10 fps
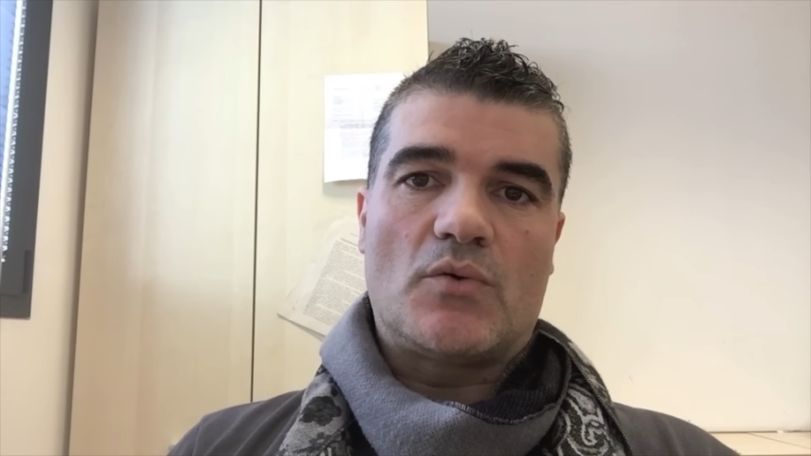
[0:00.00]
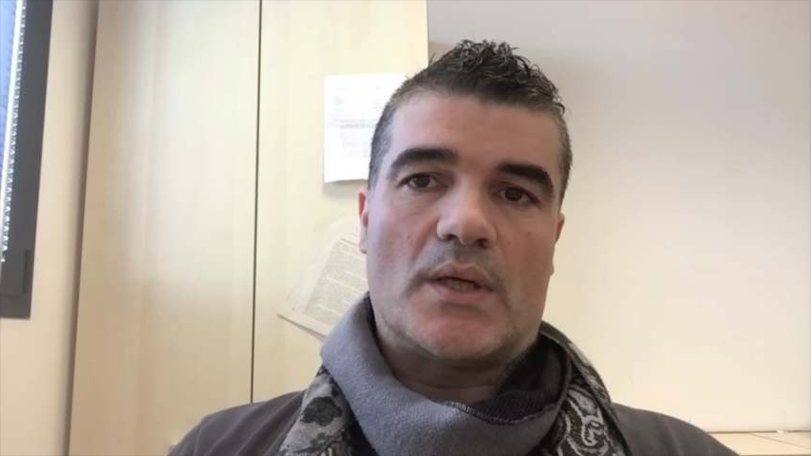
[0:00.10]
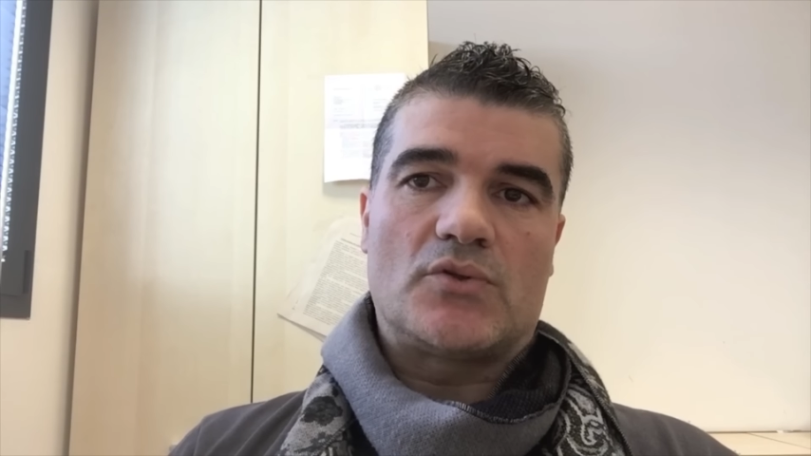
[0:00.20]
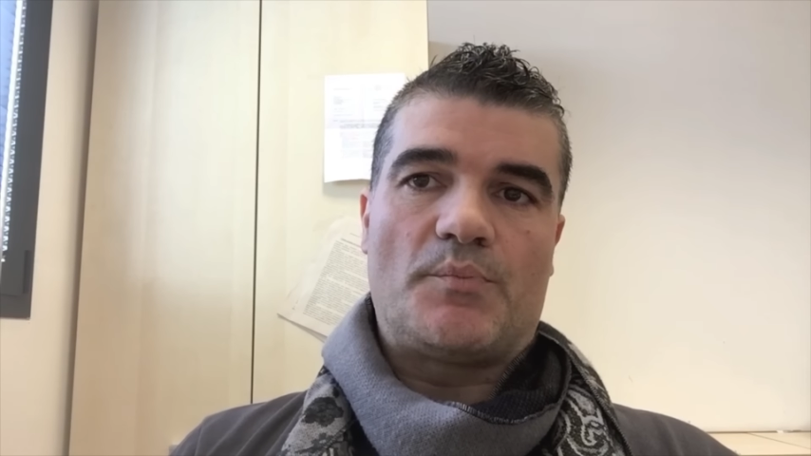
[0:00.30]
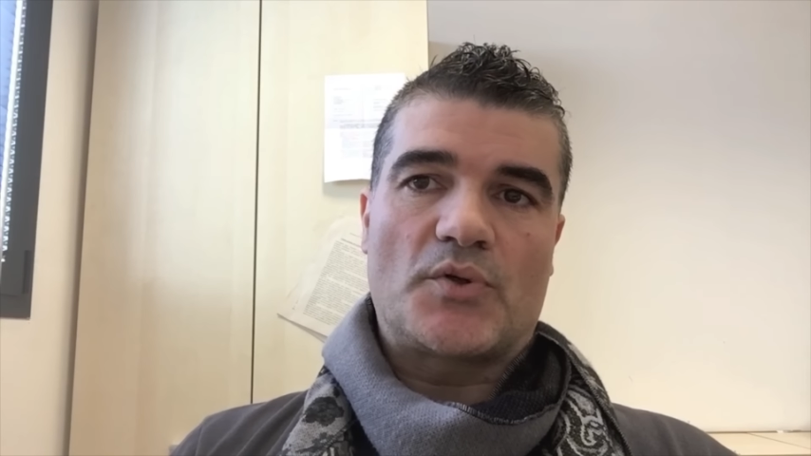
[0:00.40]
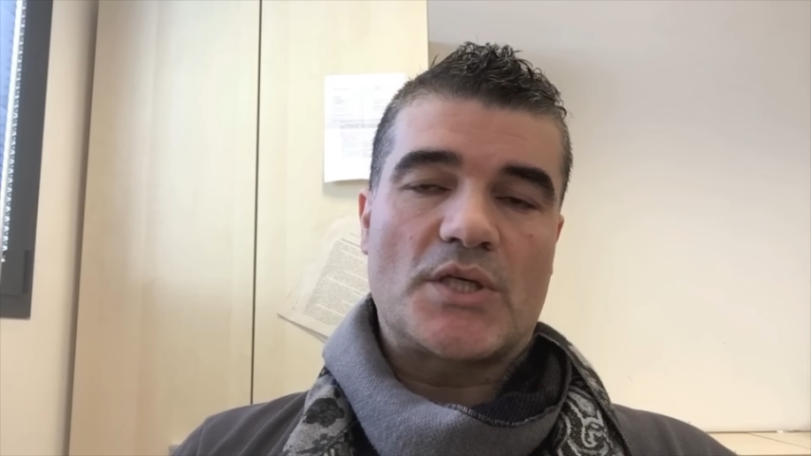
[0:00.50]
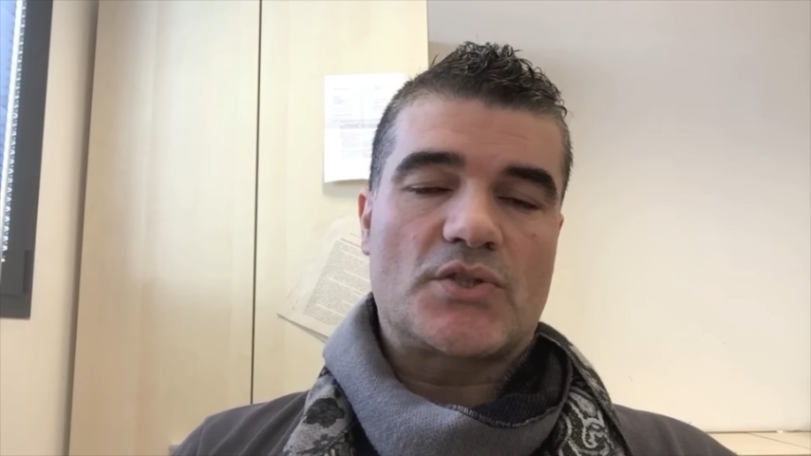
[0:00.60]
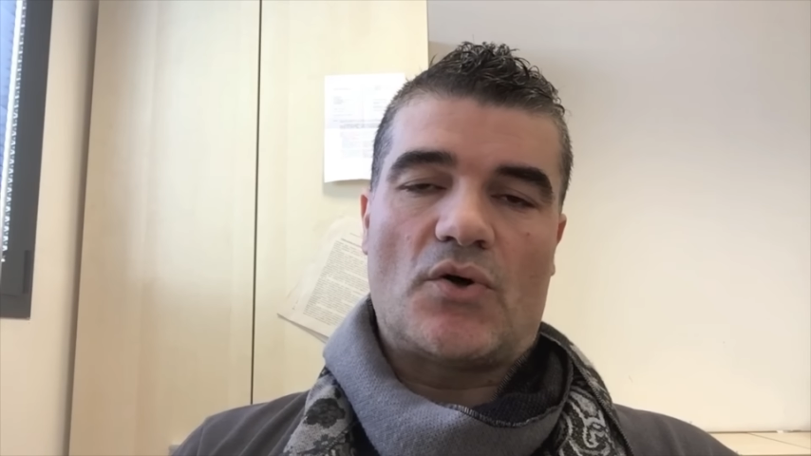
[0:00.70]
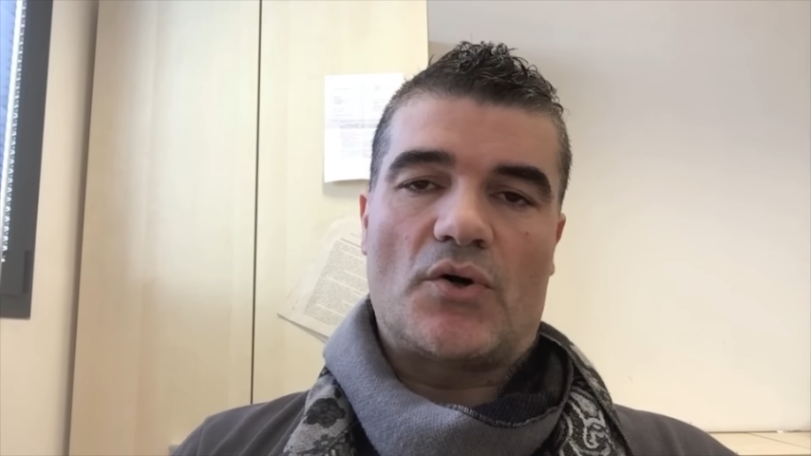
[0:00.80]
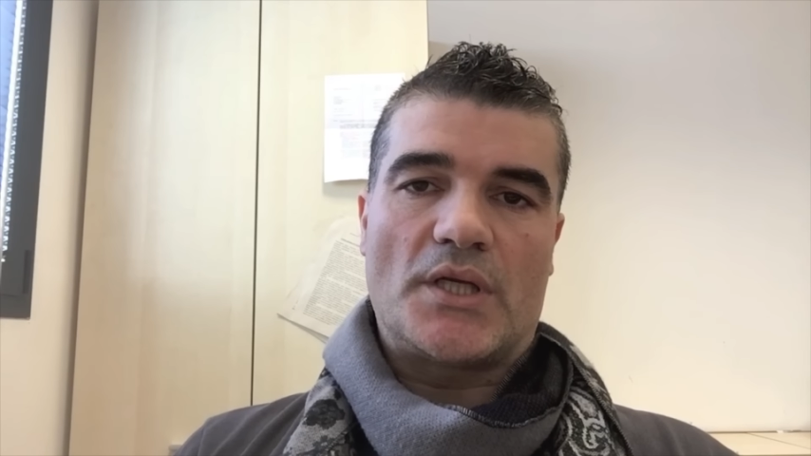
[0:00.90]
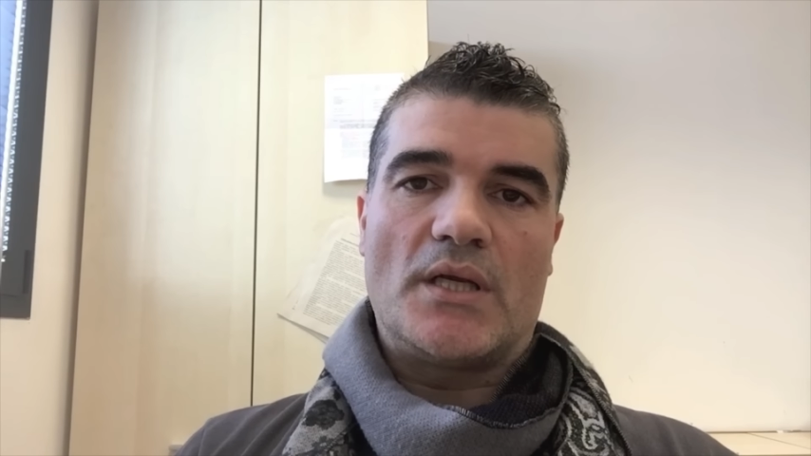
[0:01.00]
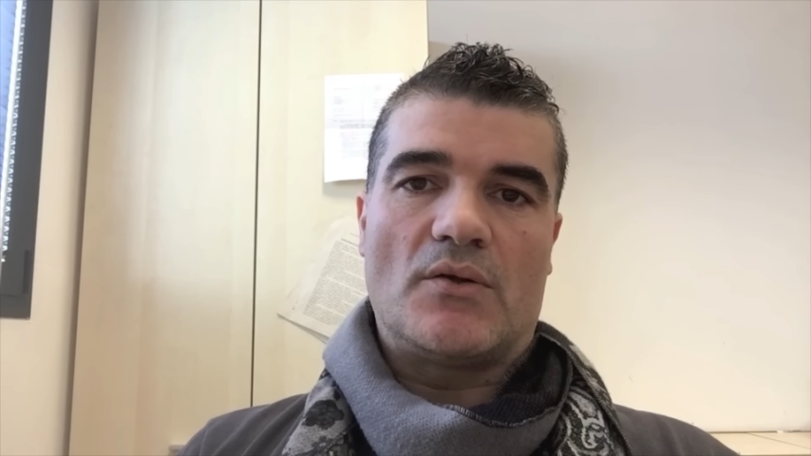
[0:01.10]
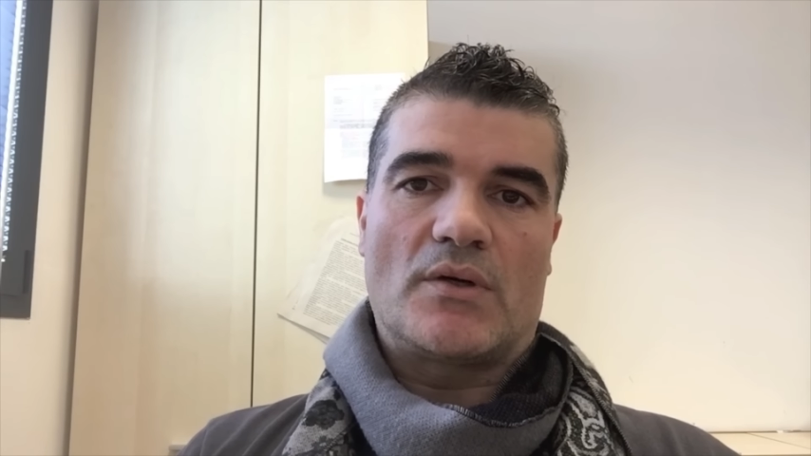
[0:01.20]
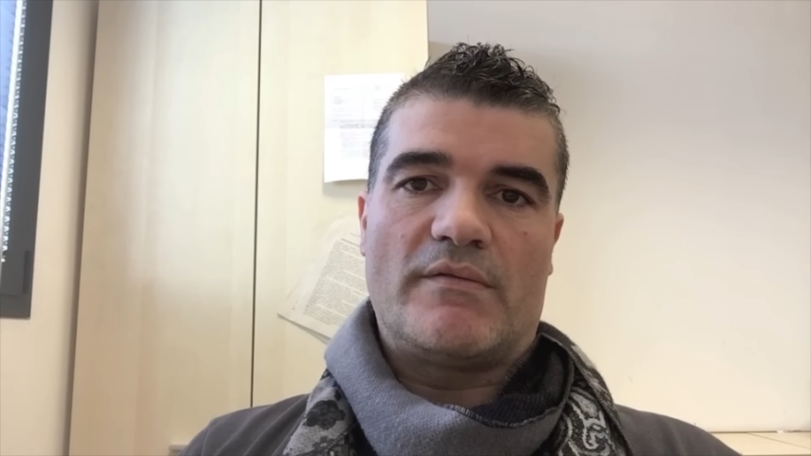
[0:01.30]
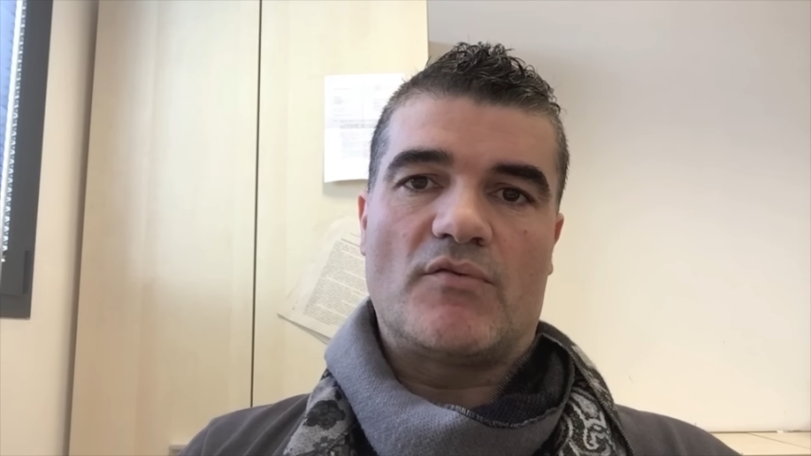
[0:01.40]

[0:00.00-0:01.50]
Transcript: in quanto i possessori non